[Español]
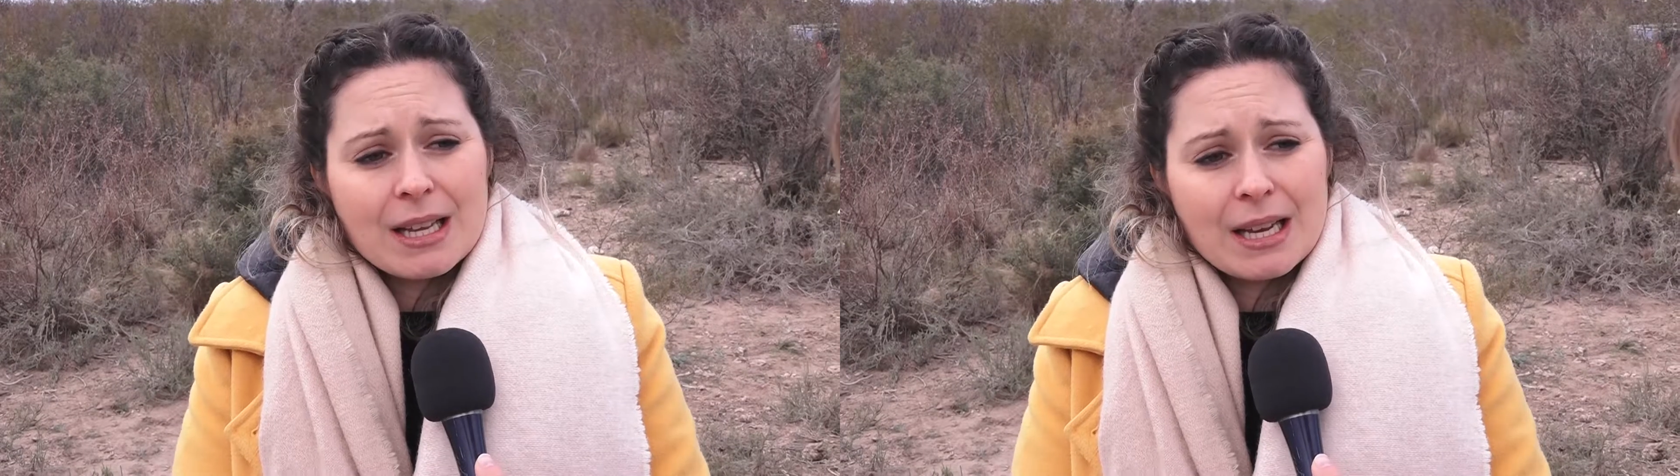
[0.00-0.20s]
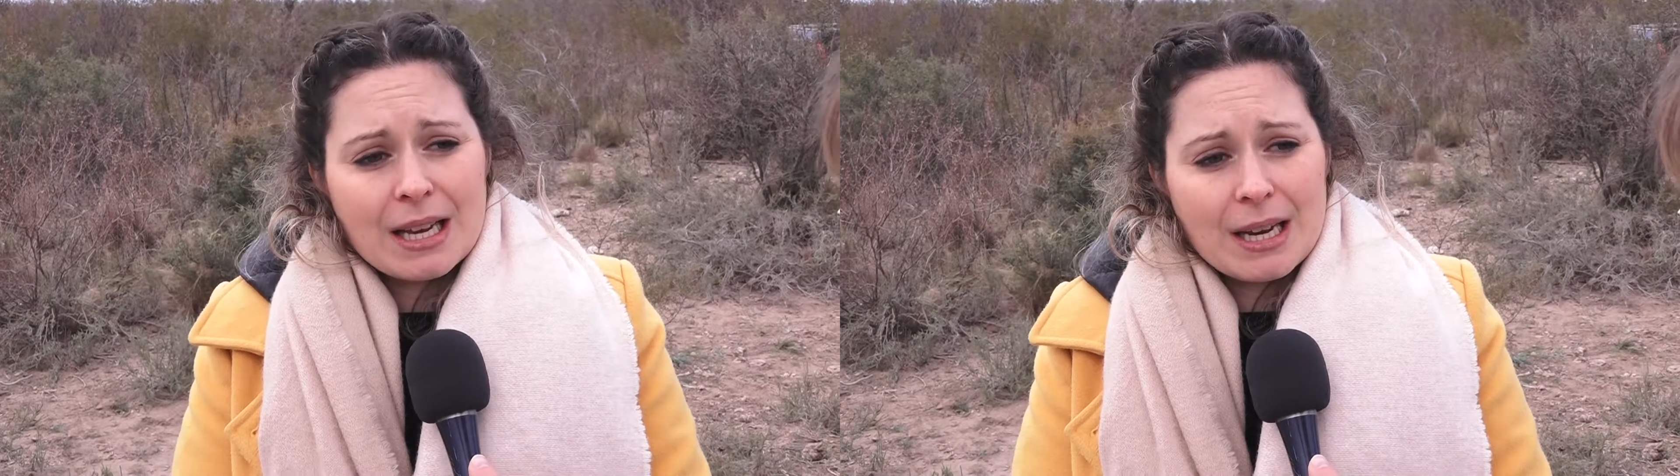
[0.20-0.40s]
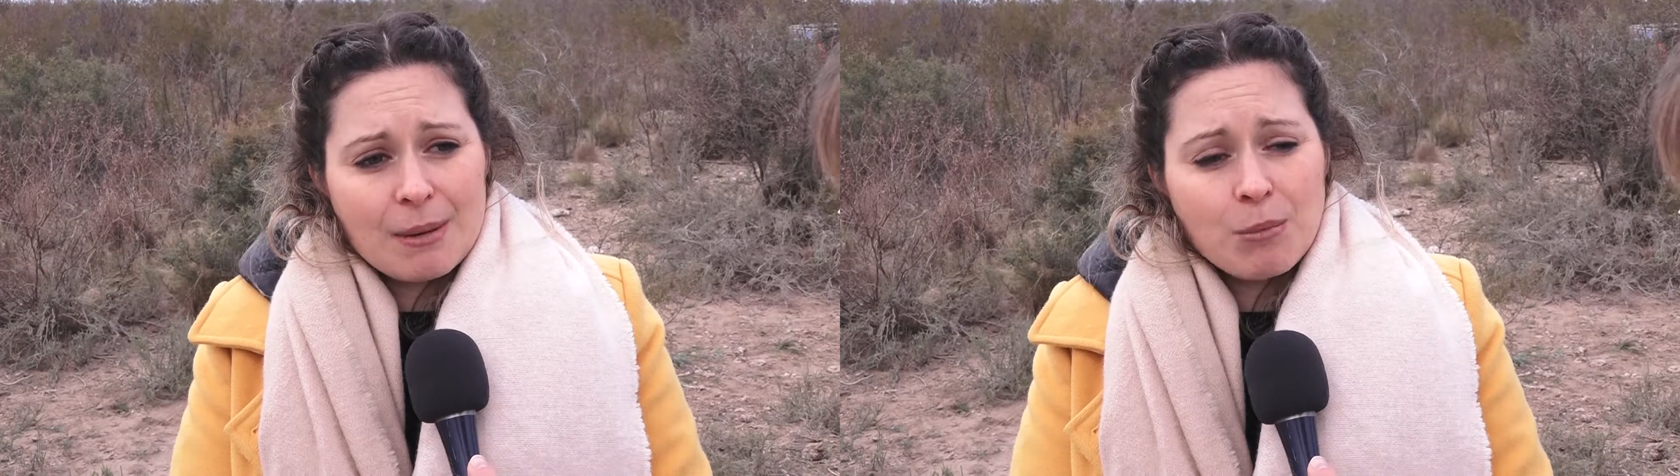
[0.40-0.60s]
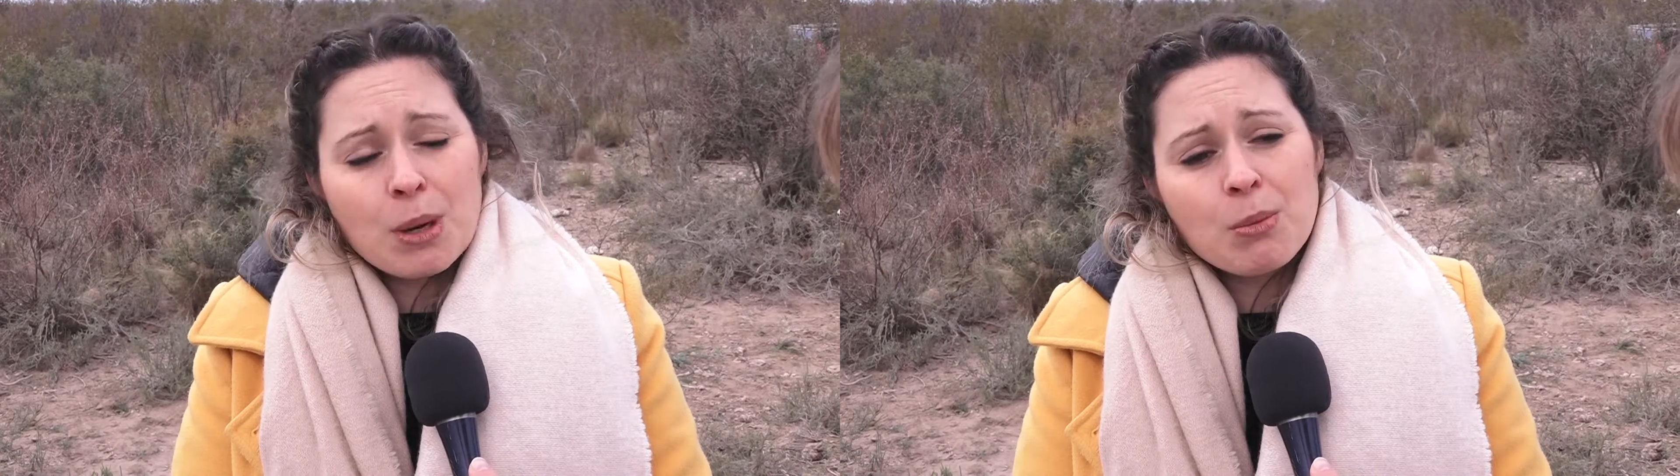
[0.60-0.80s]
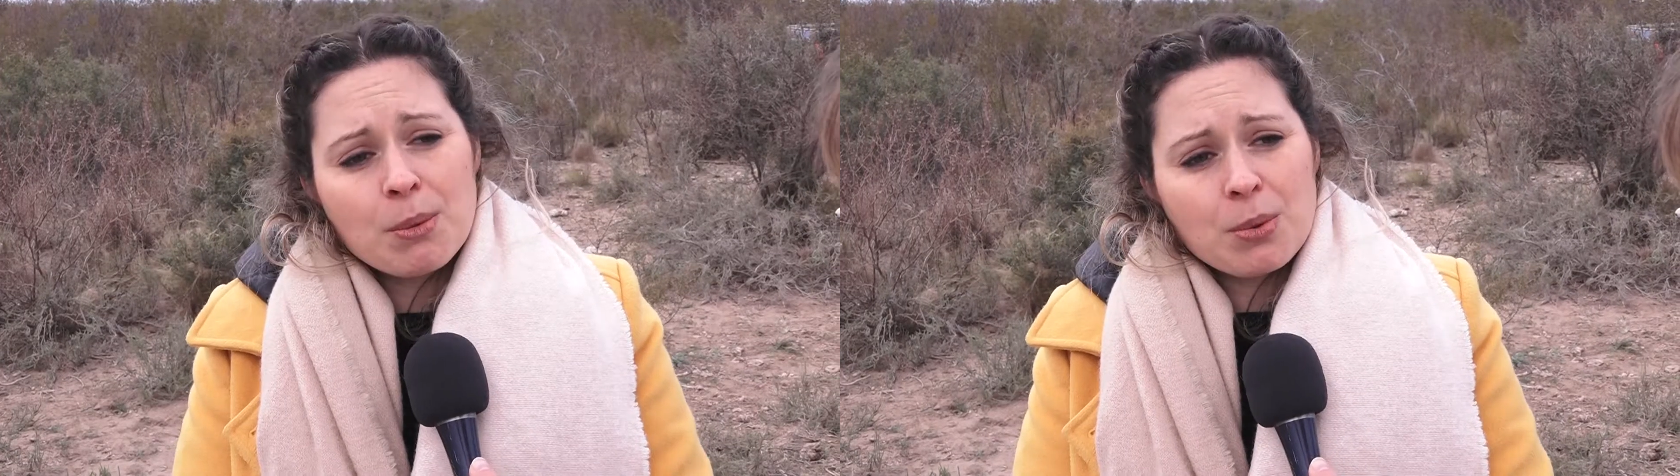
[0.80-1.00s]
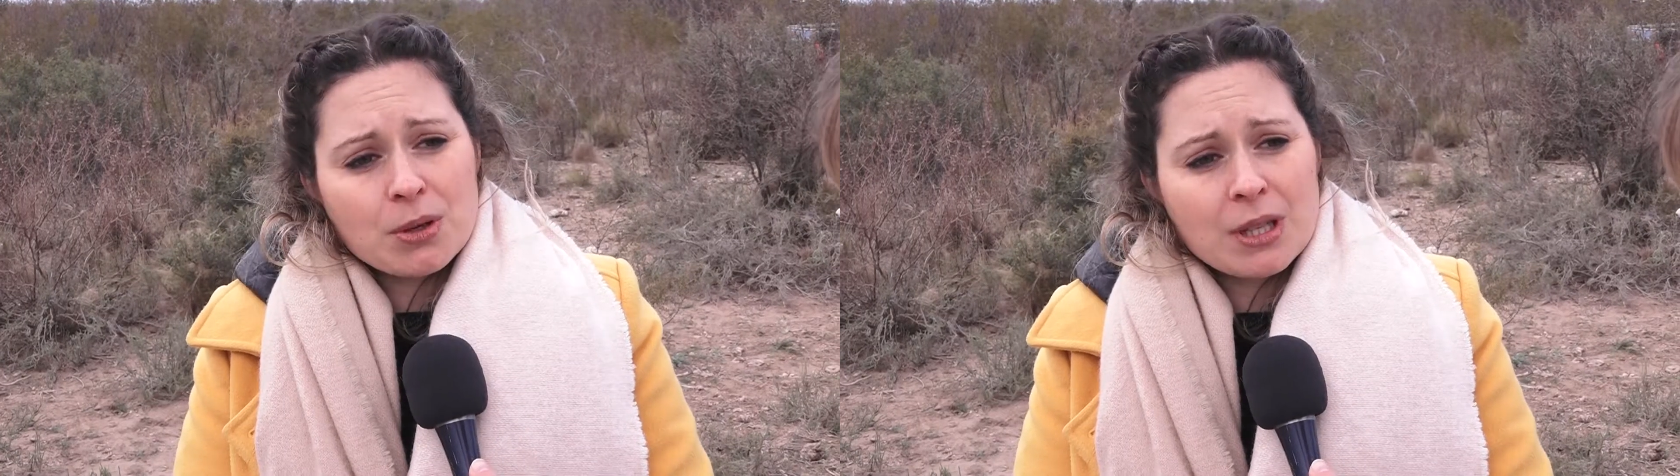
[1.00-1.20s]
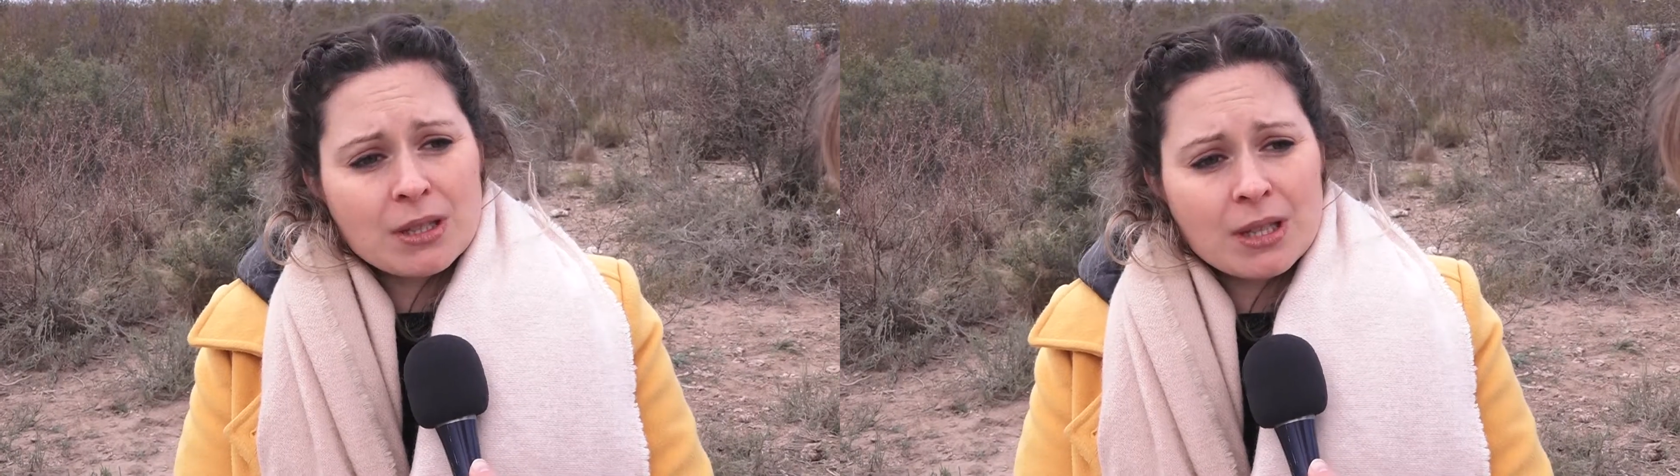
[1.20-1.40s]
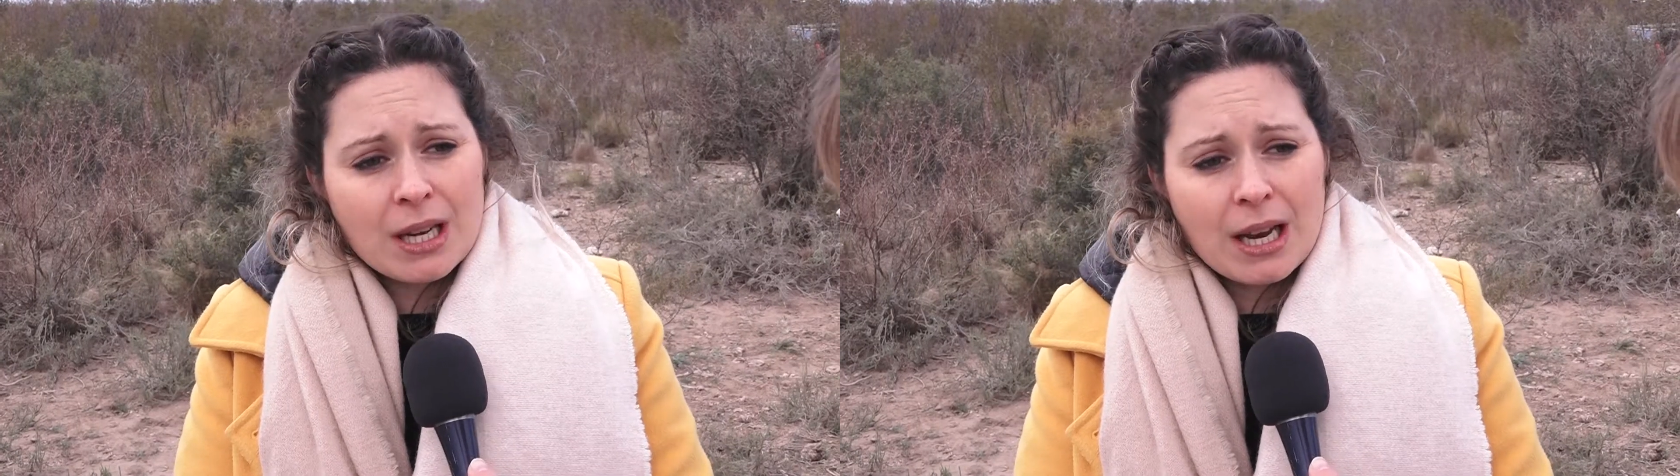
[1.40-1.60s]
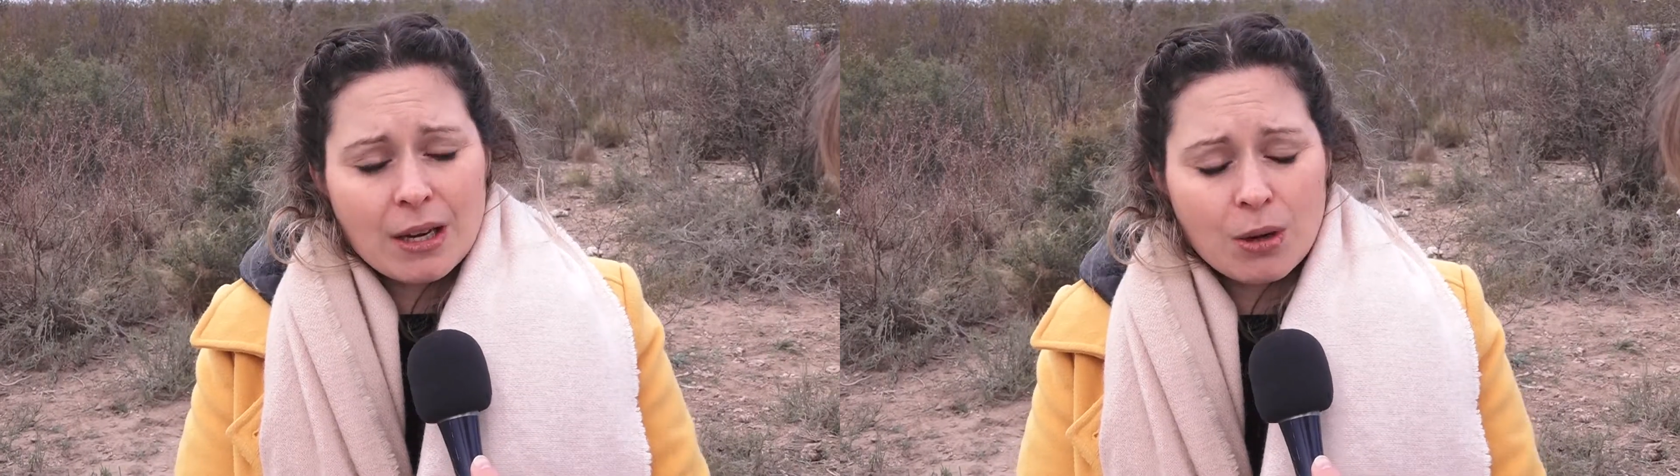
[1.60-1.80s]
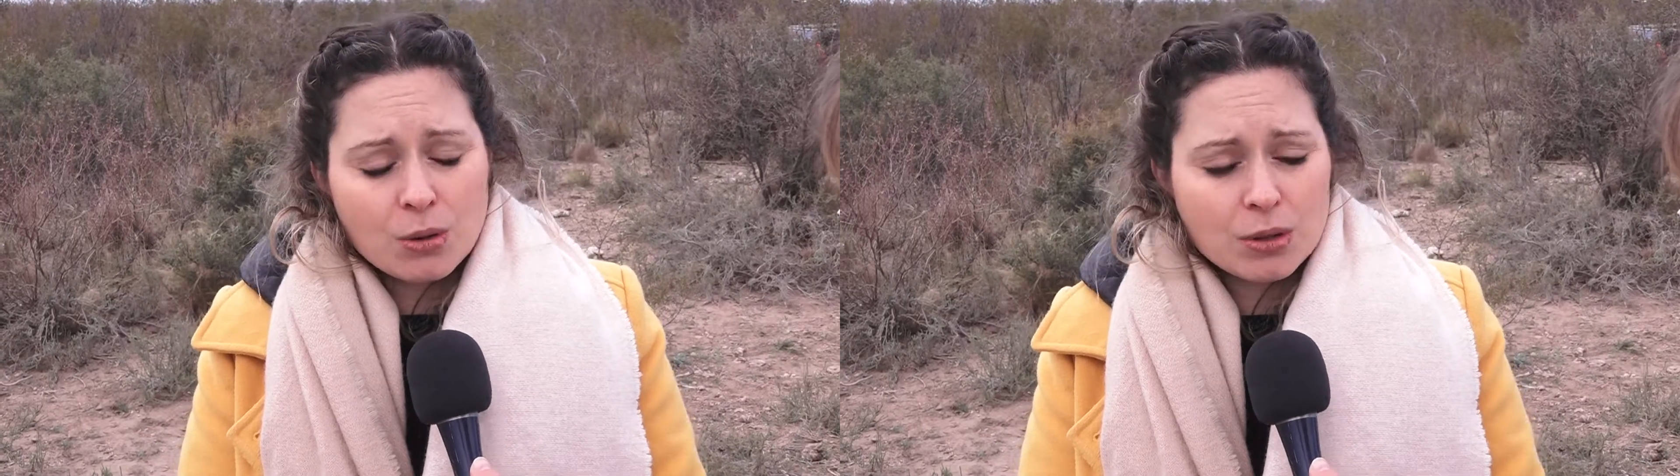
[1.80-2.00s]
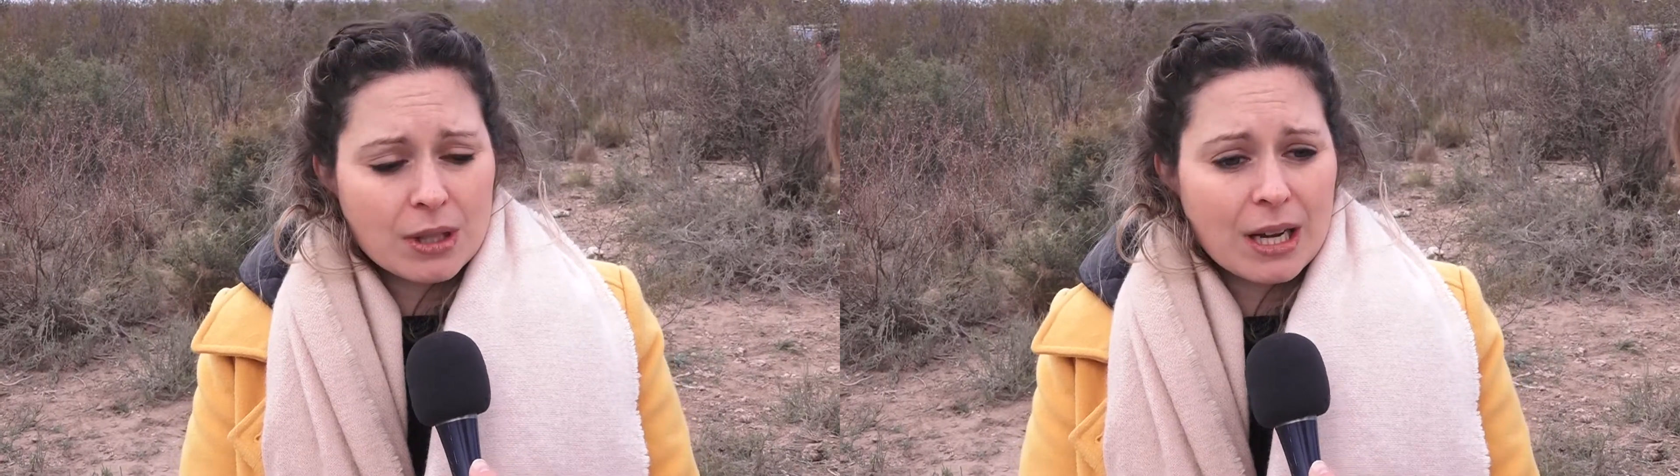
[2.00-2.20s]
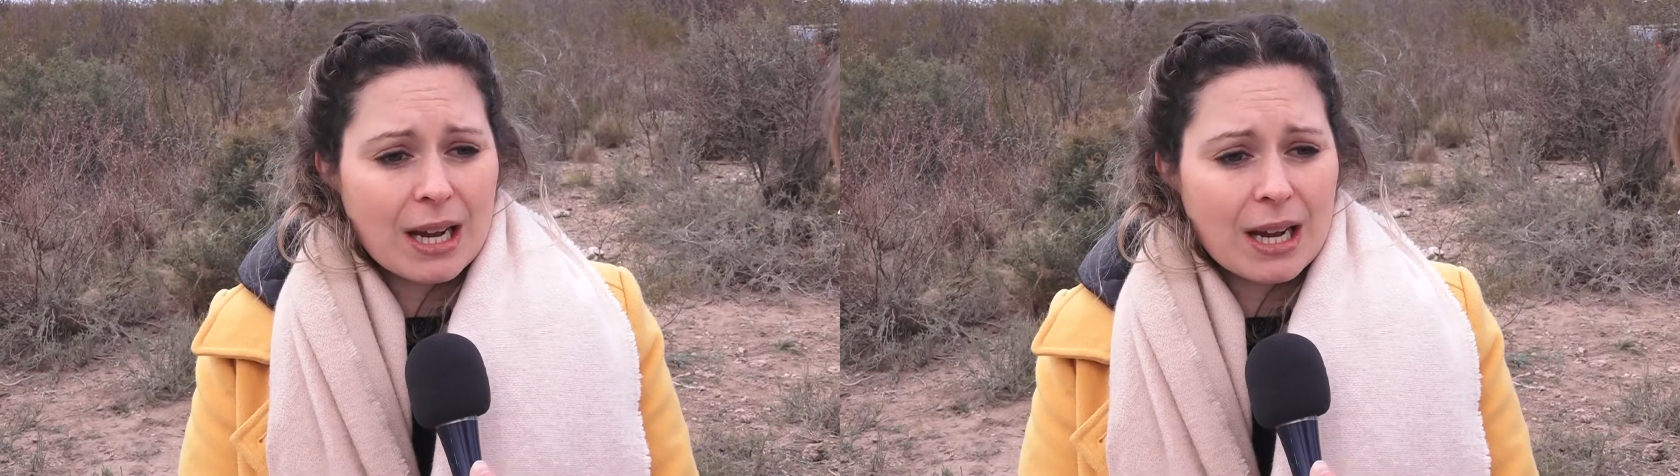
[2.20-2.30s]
Eh, es muy importante la inclusión de la